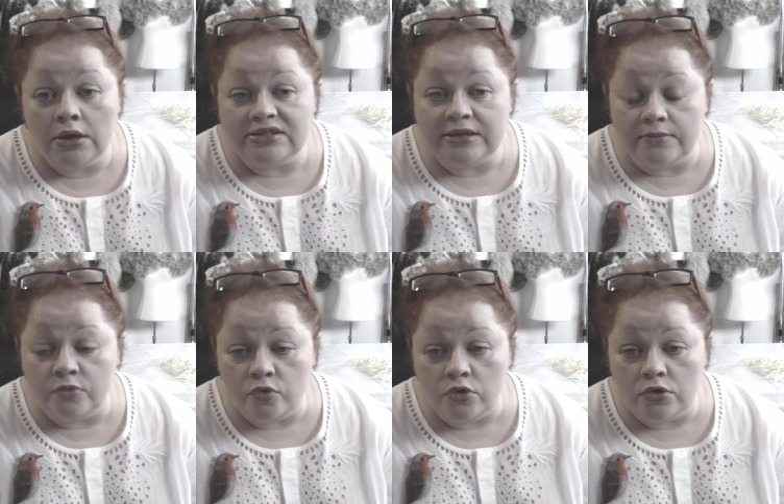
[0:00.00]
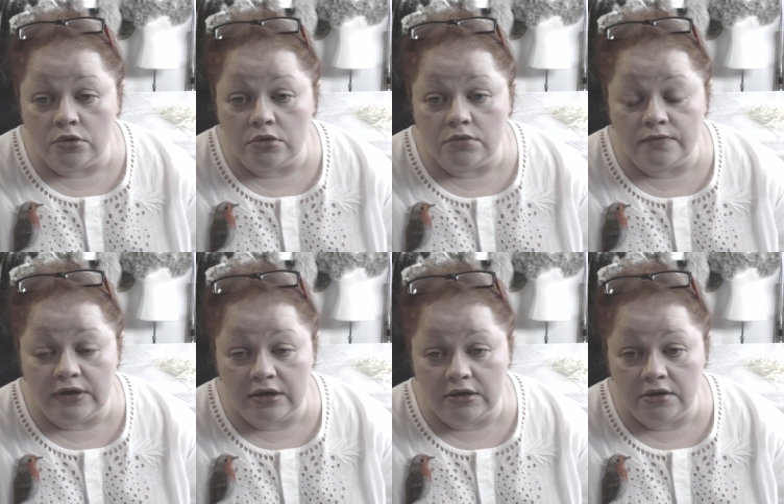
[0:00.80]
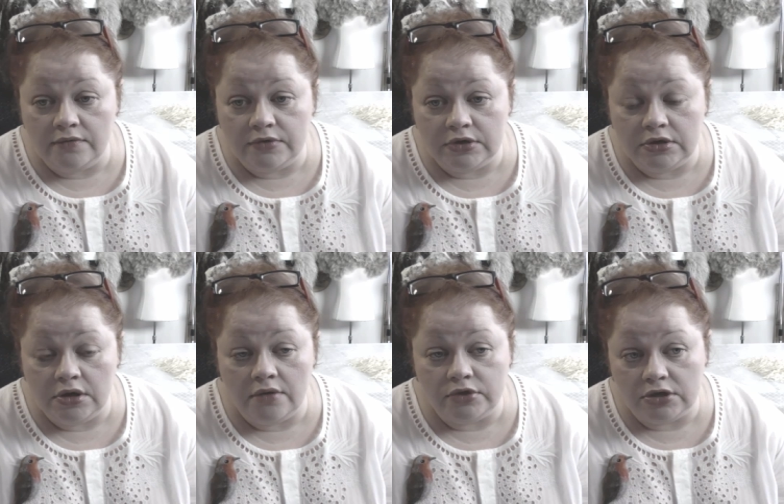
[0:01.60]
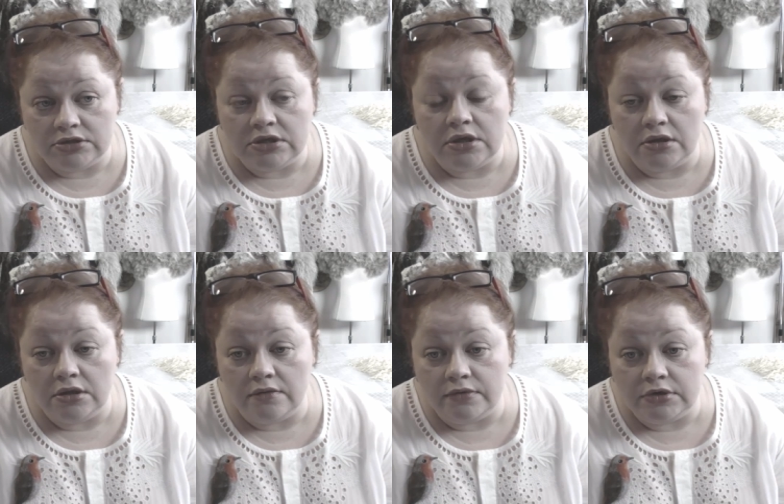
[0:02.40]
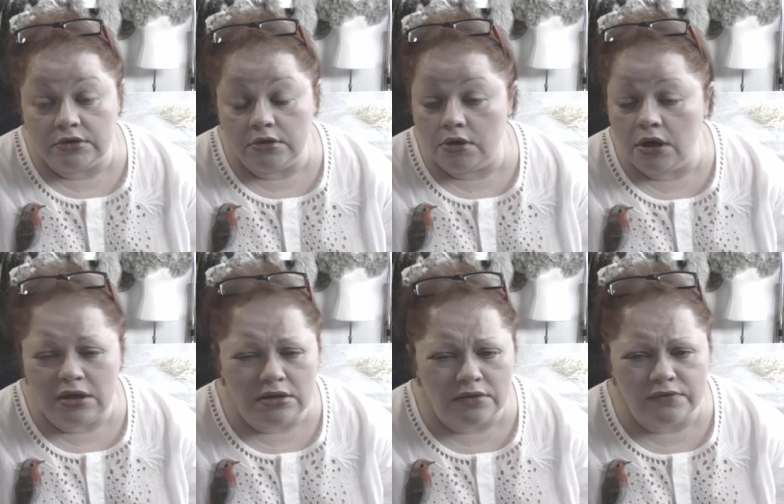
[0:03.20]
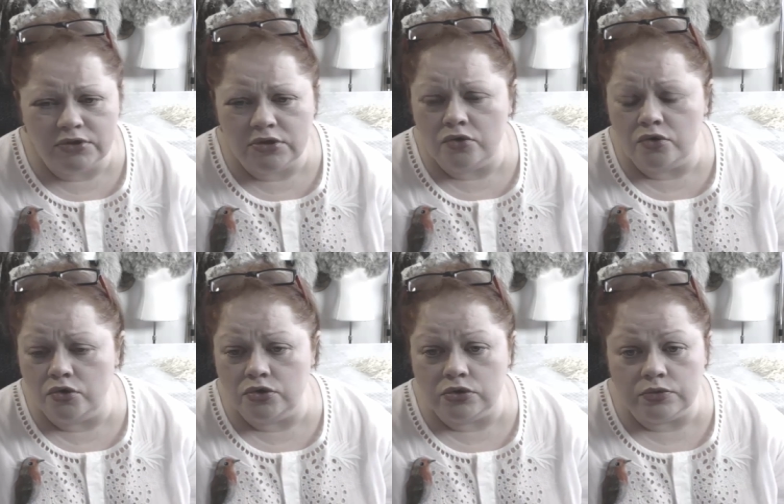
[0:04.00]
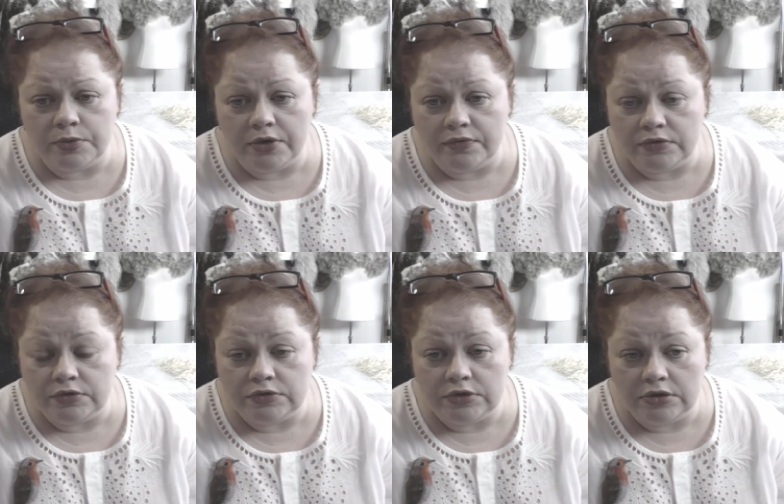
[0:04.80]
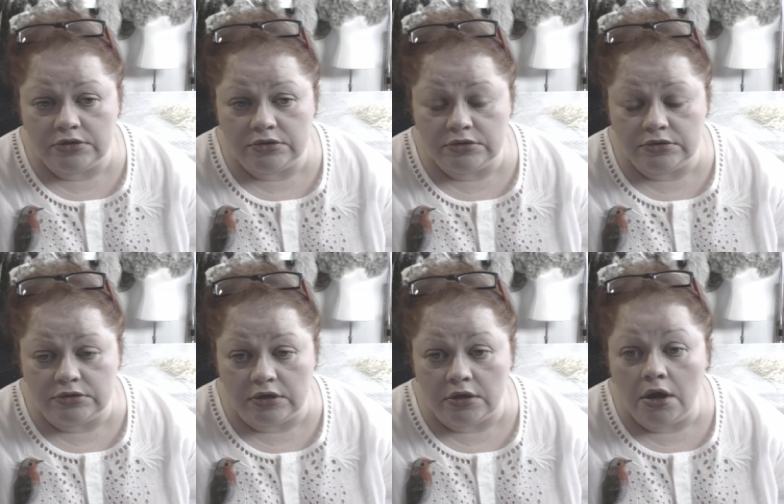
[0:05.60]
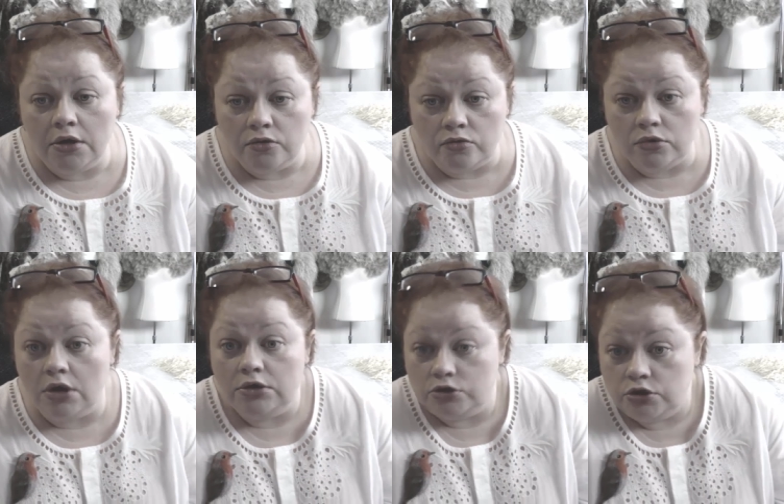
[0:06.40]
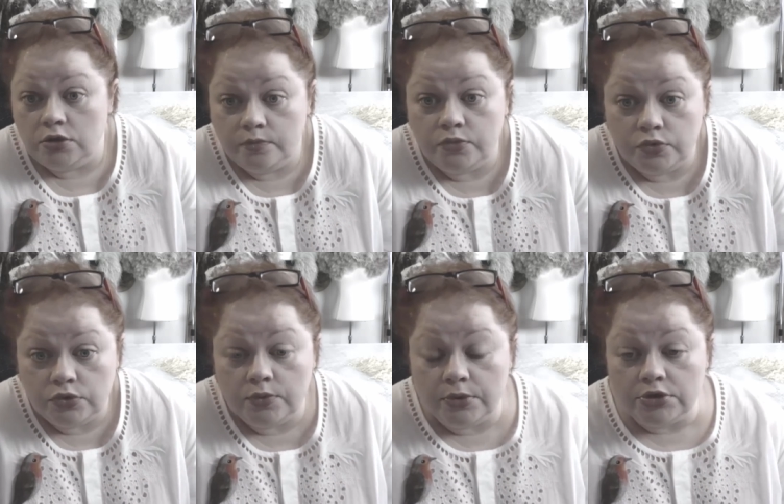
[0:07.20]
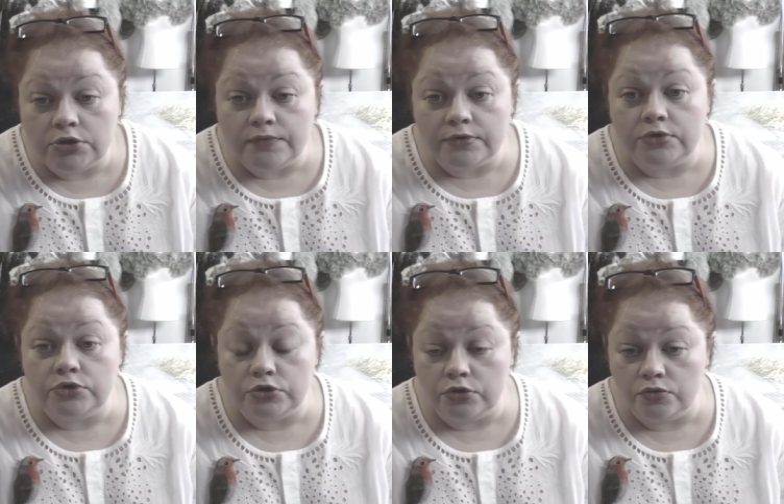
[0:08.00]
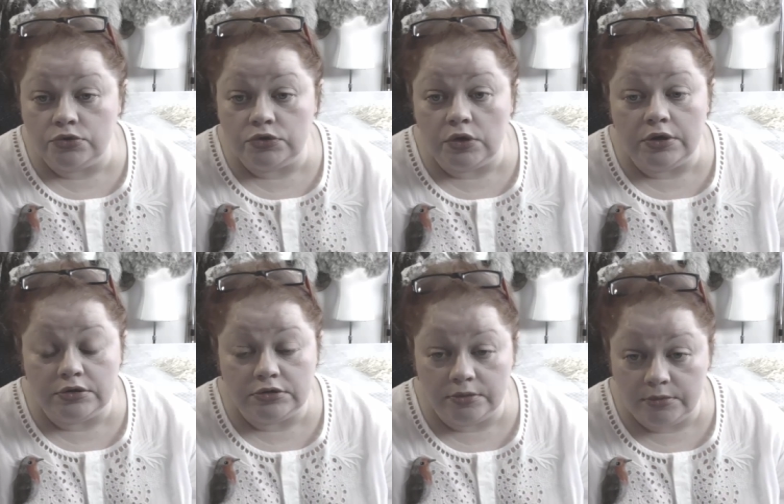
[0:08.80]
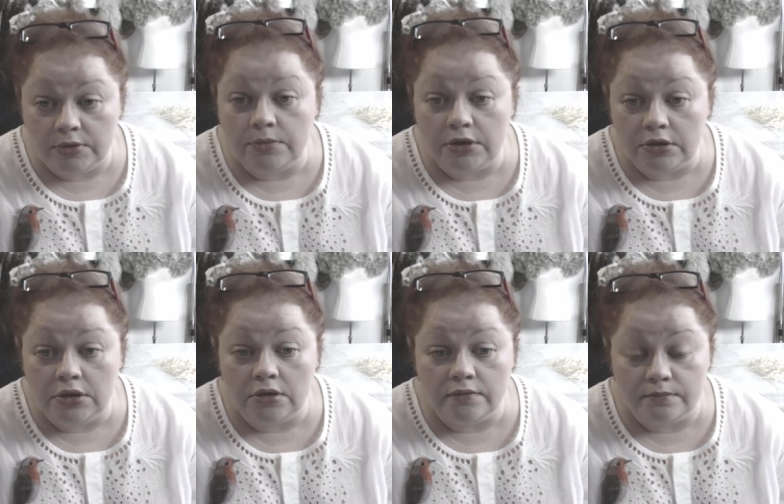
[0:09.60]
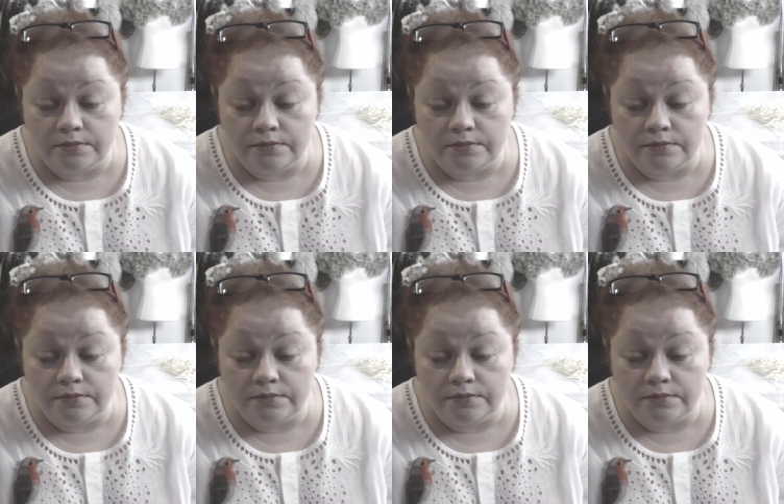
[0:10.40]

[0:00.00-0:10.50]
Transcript: Само валяние воротника, вот раскладка воротника, это вы с легкостью справитесь за один день. Ну и, конечно, там будут небольшие физические усилия, тем не менее,